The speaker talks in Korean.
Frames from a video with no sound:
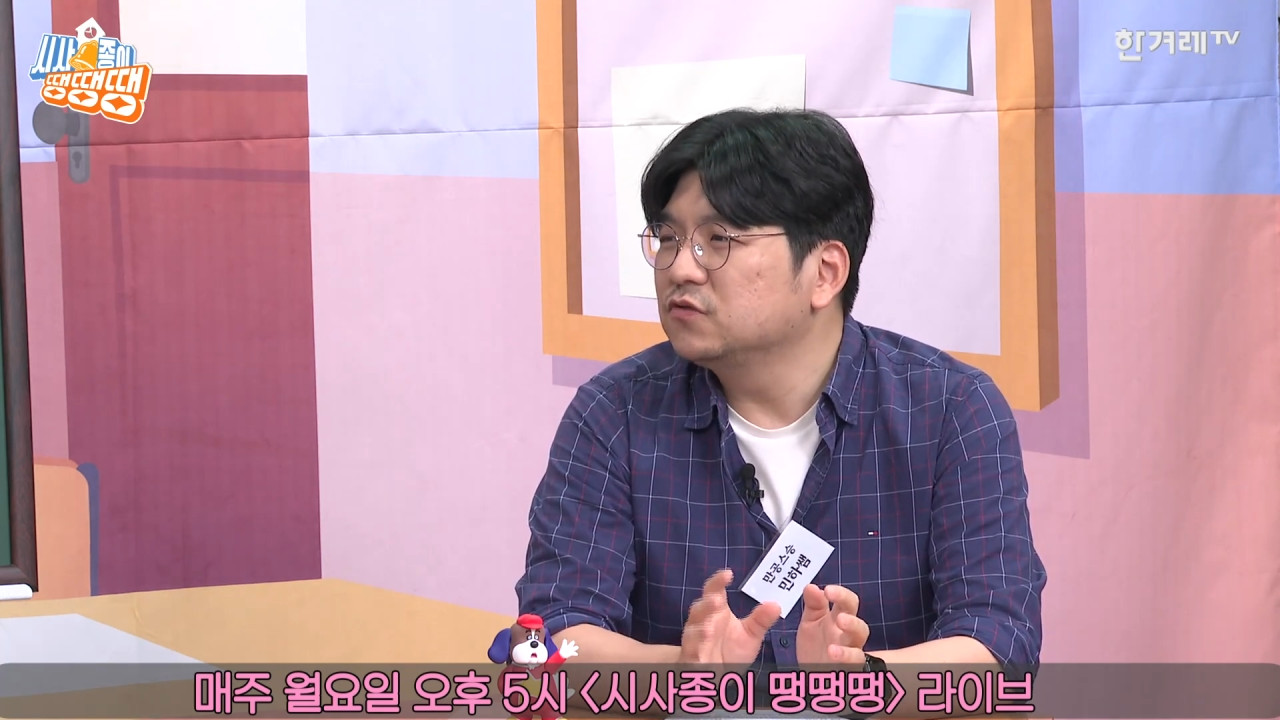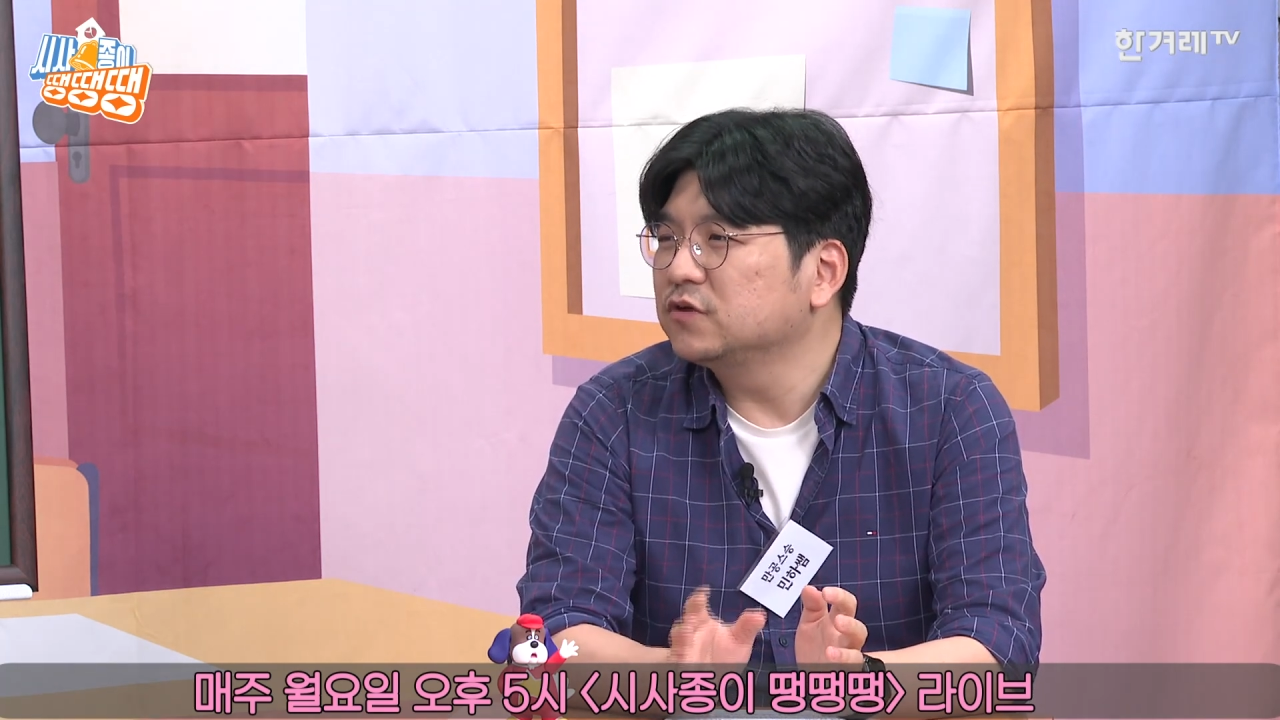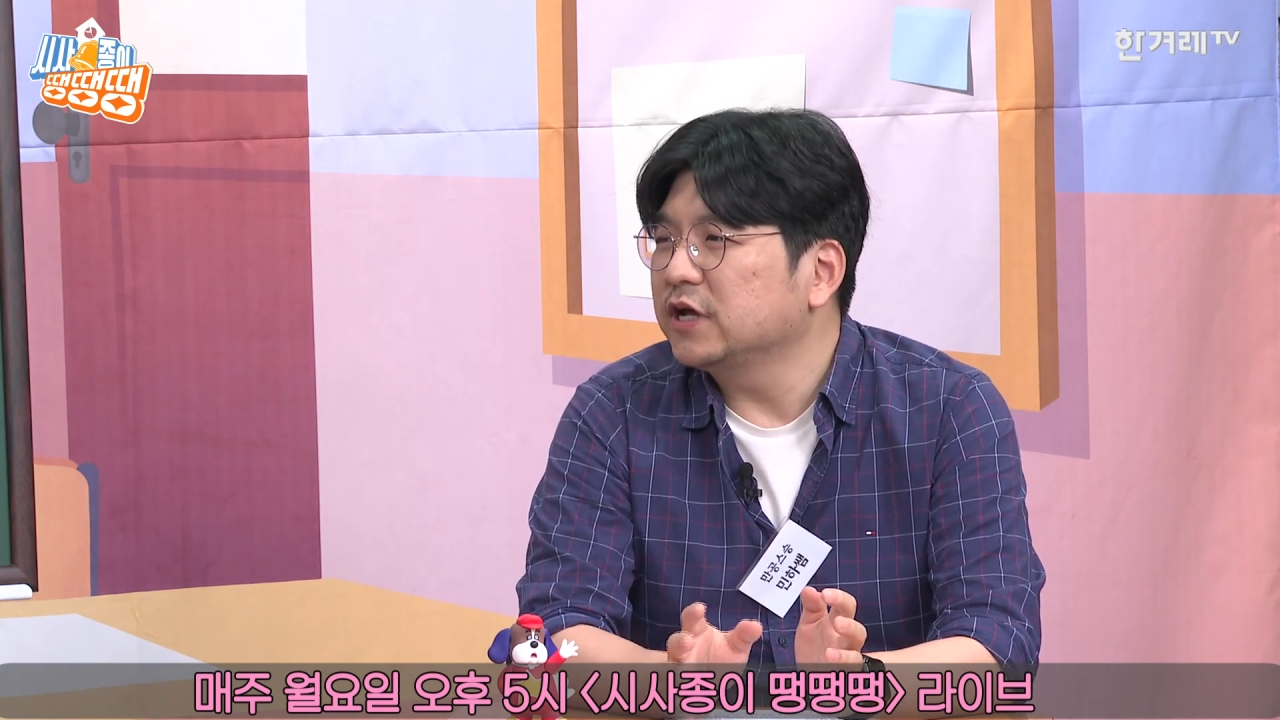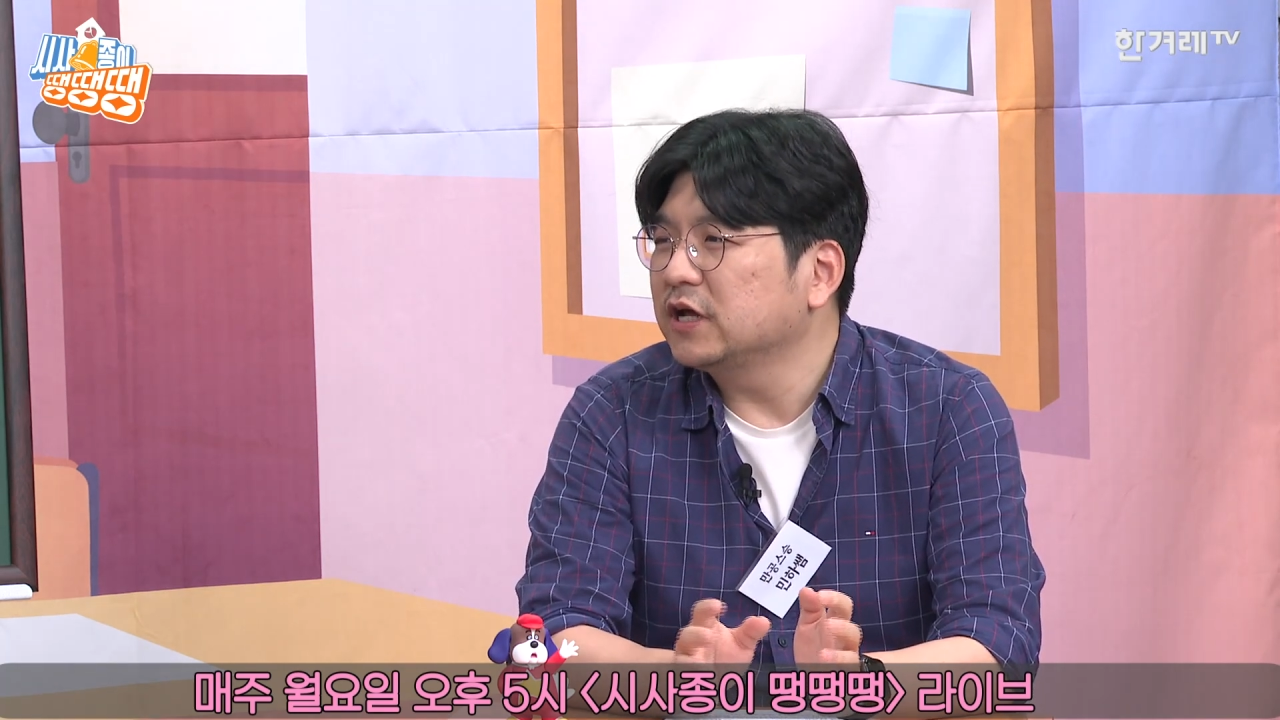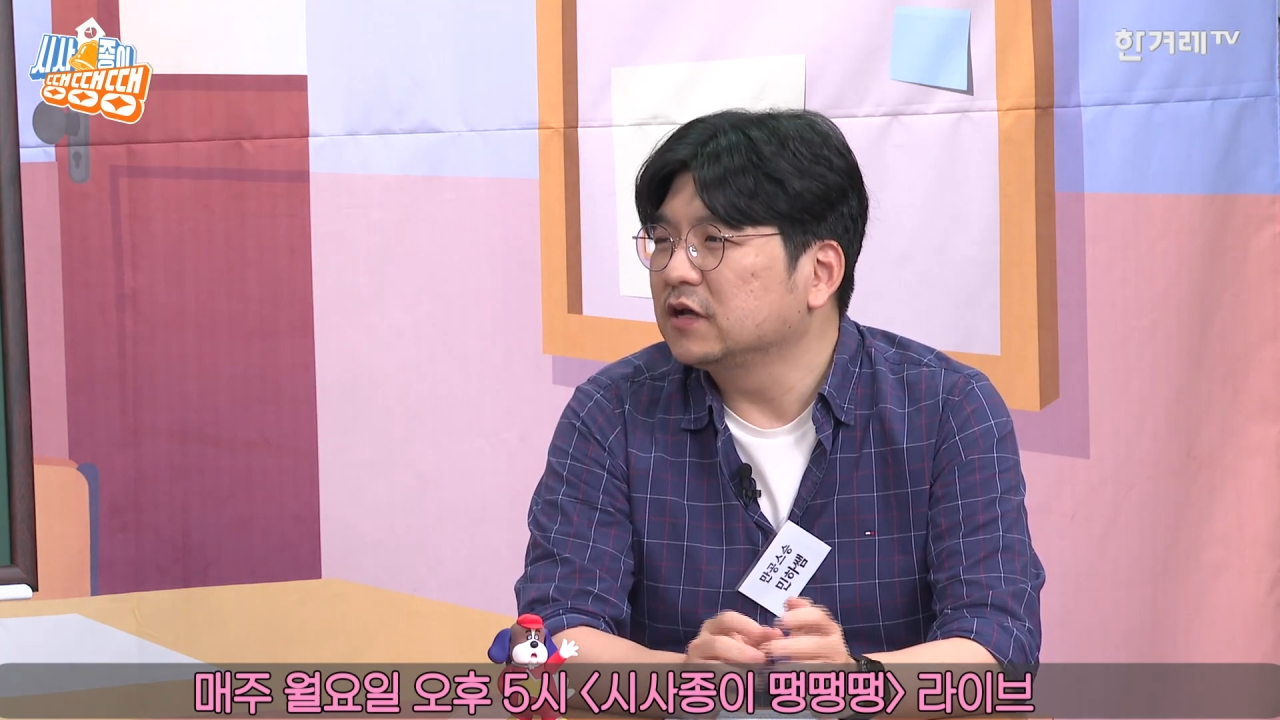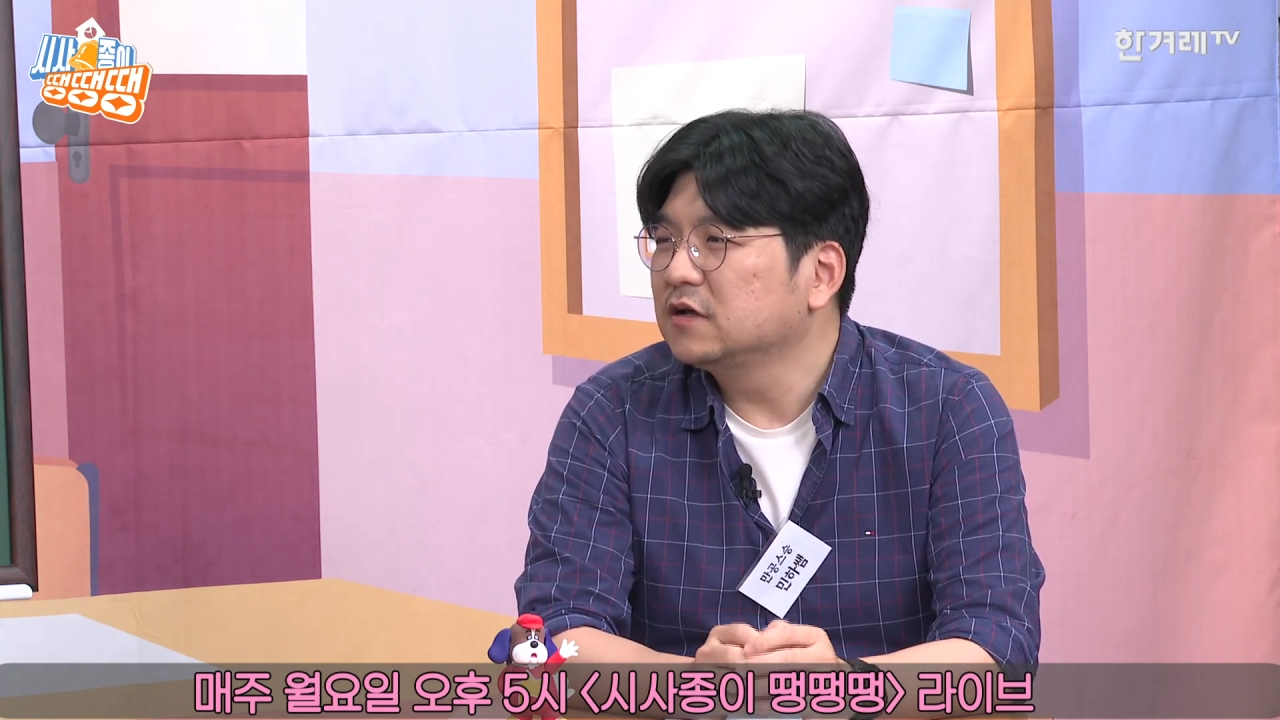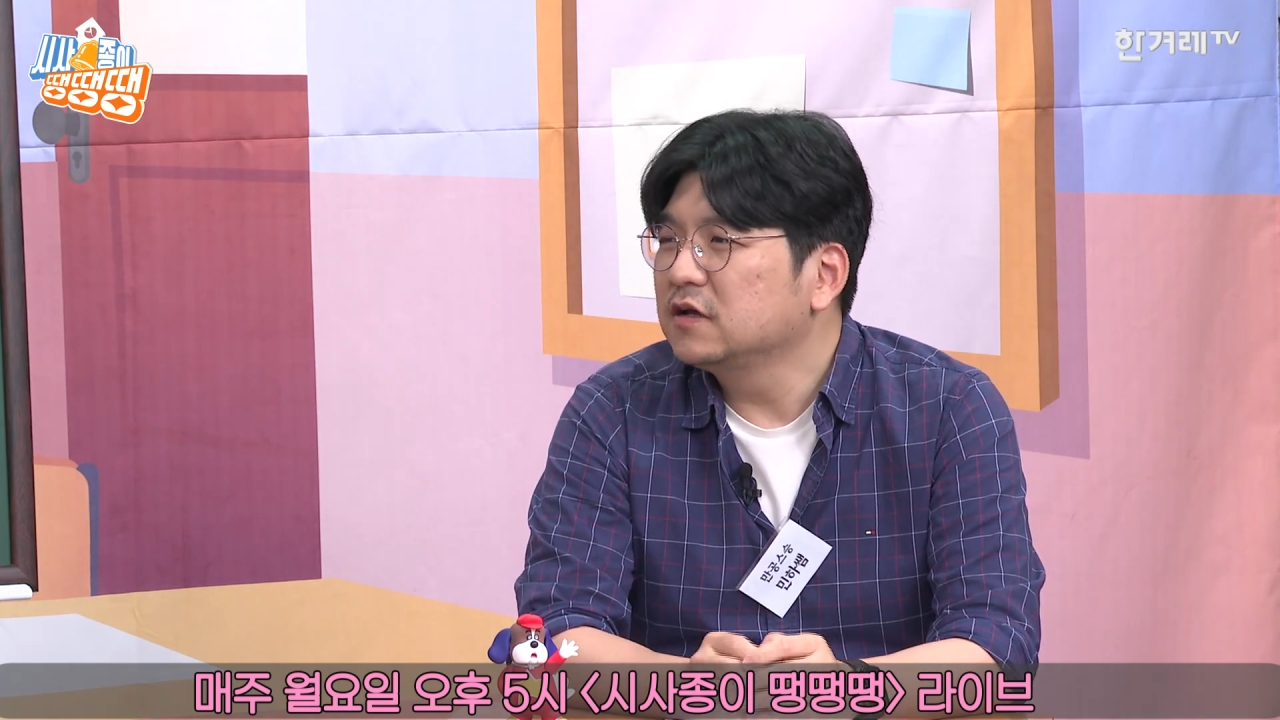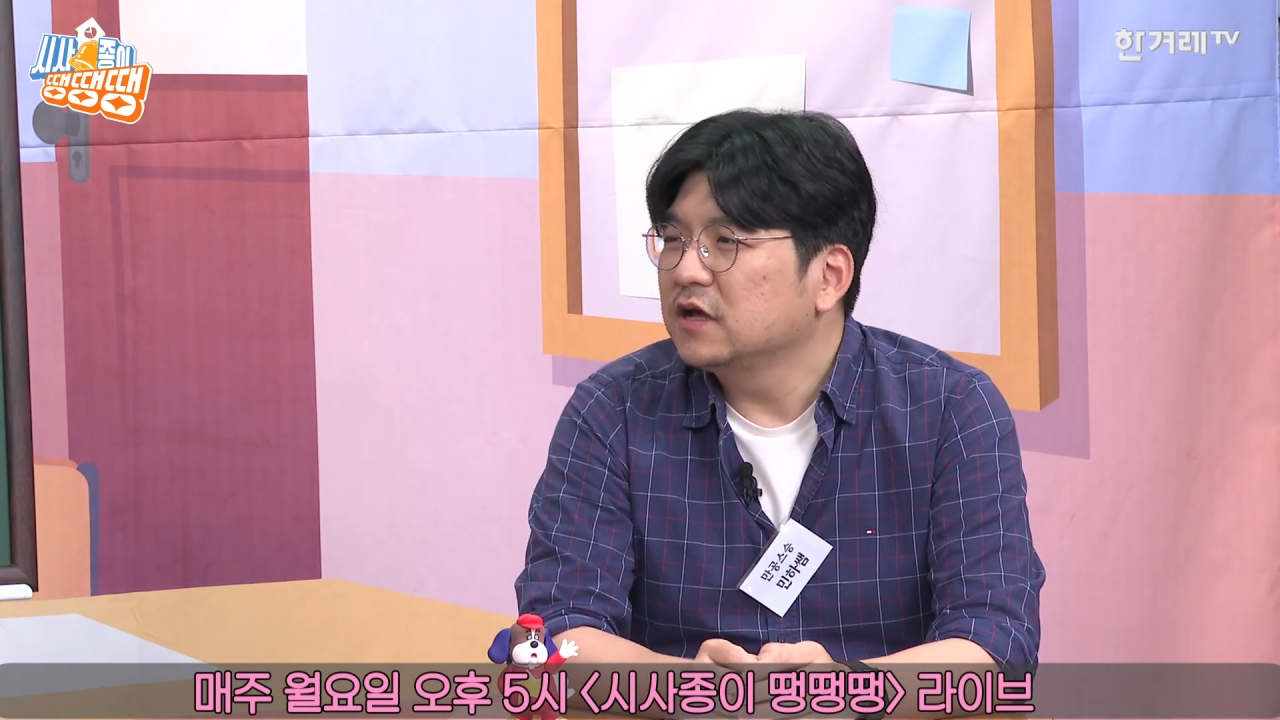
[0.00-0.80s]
이후에